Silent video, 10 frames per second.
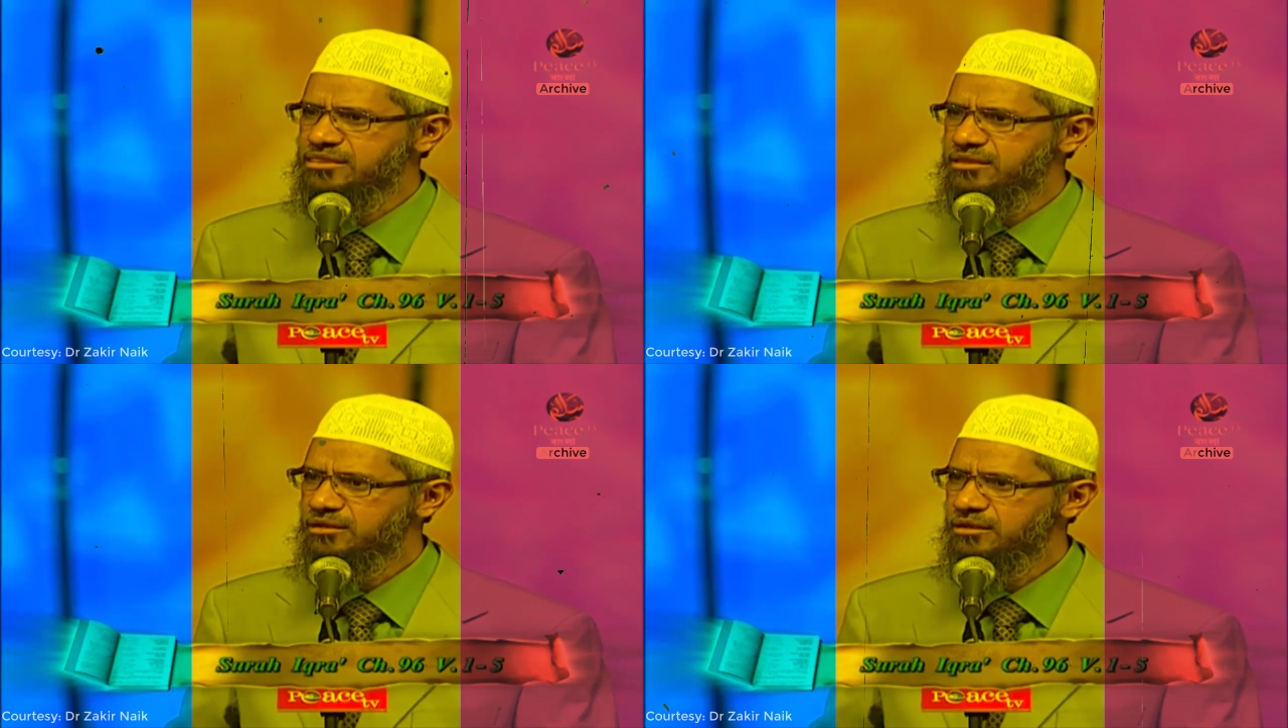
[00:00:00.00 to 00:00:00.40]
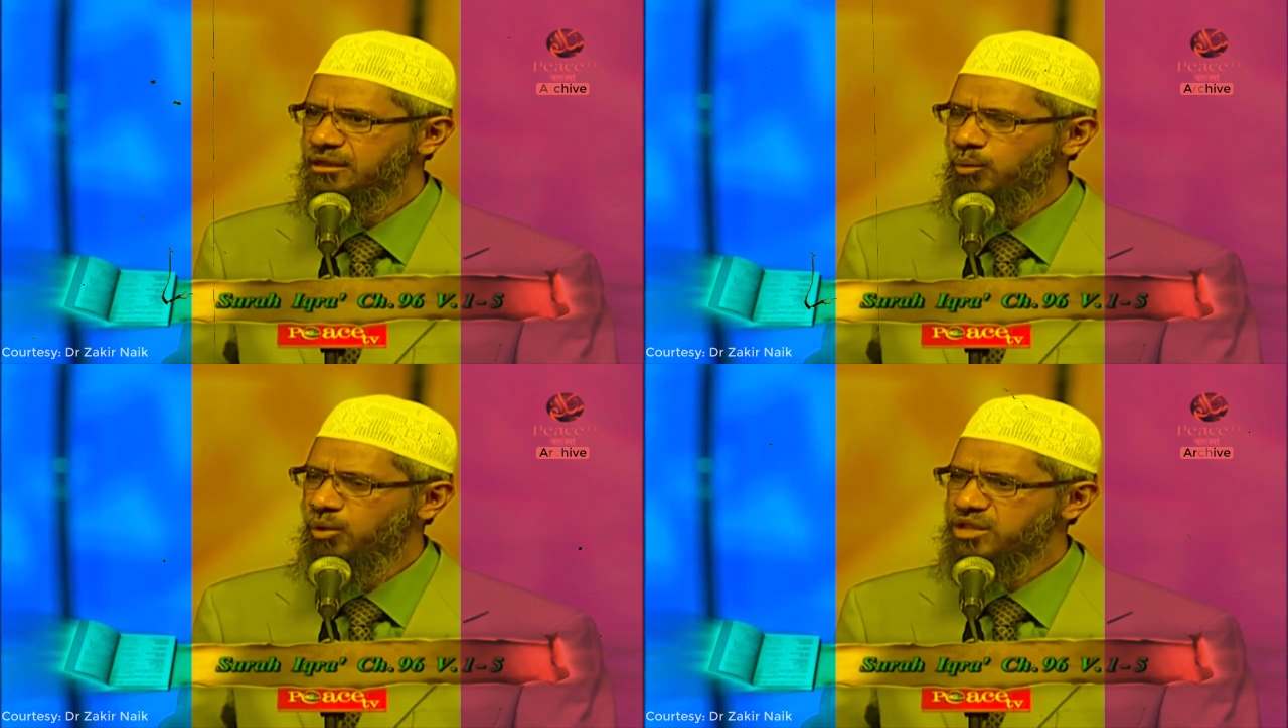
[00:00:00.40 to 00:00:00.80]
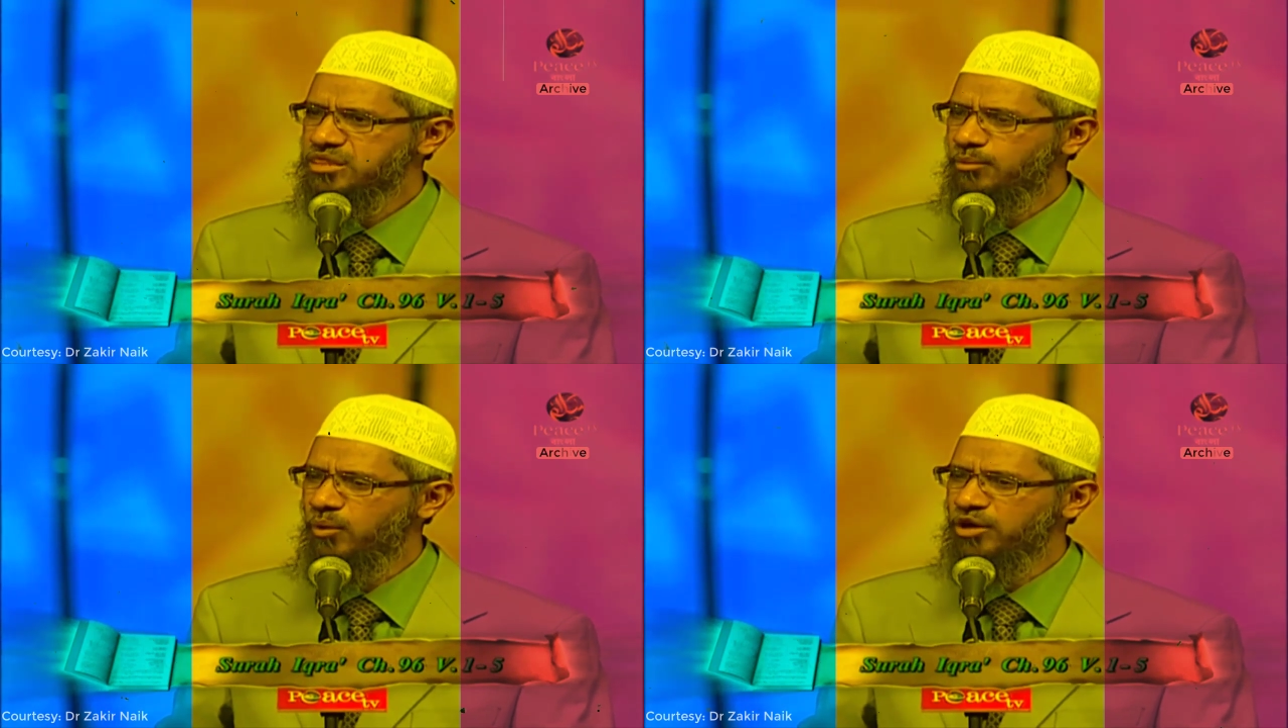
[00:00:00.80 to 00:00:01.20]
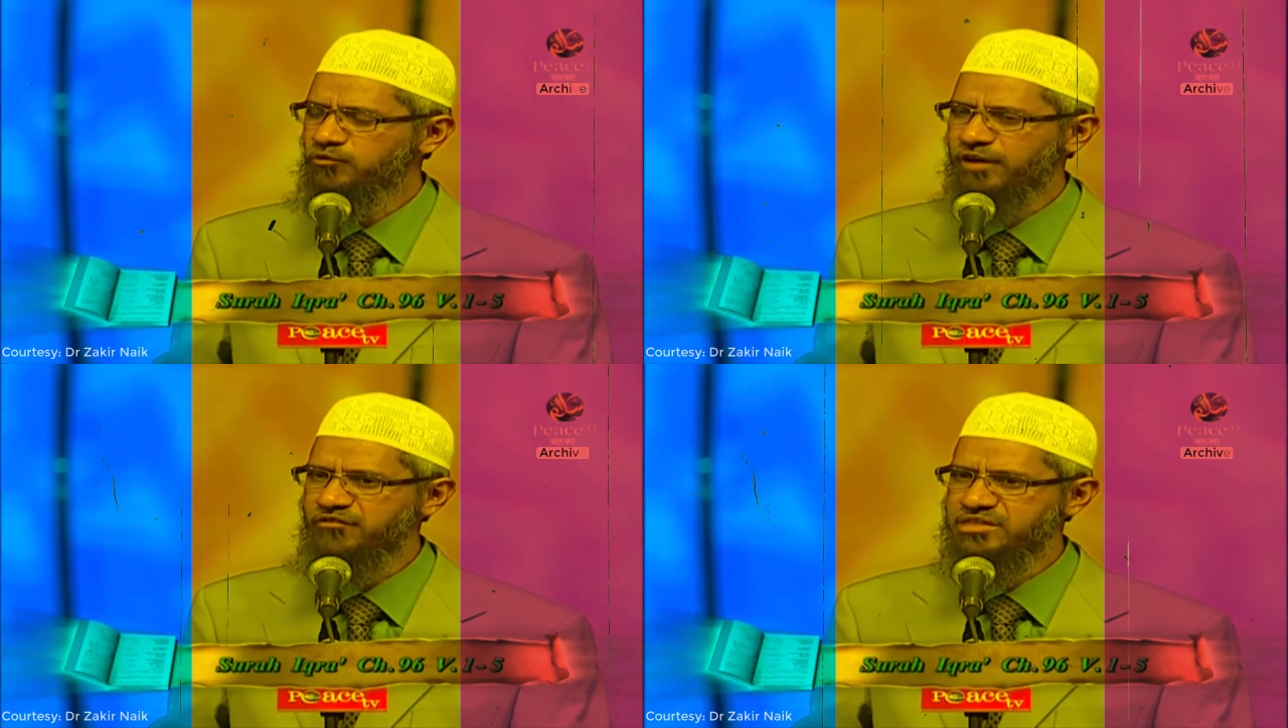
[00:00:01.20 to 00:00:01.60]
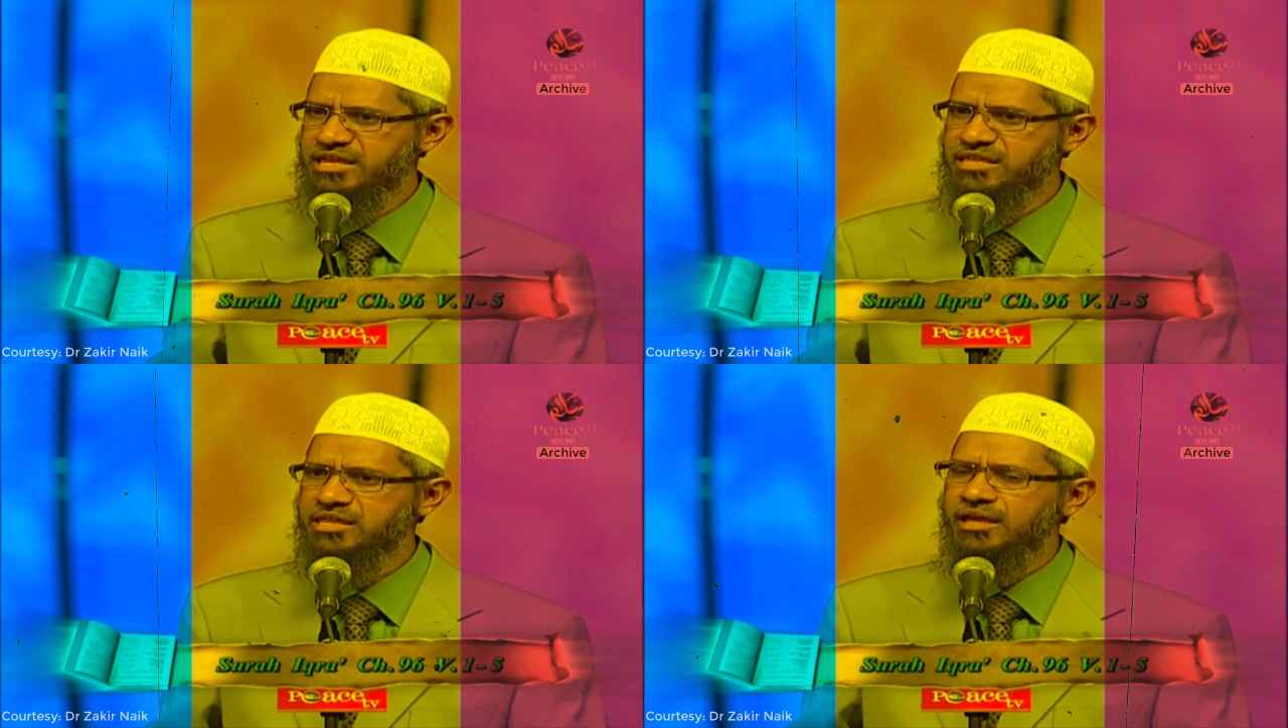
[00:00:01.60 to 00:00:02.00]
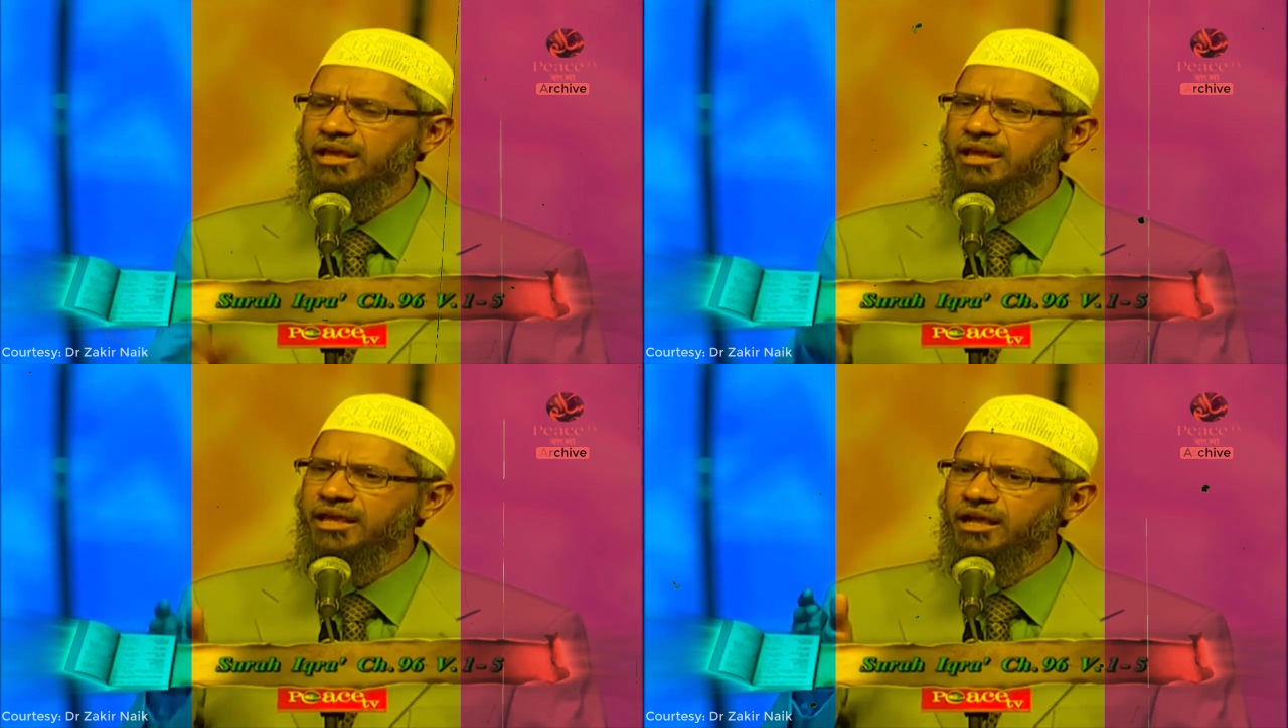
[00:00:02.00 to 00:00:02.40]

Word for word: পাঁচ নম্বর আয়াতে উল্লেখ করা হয়েছে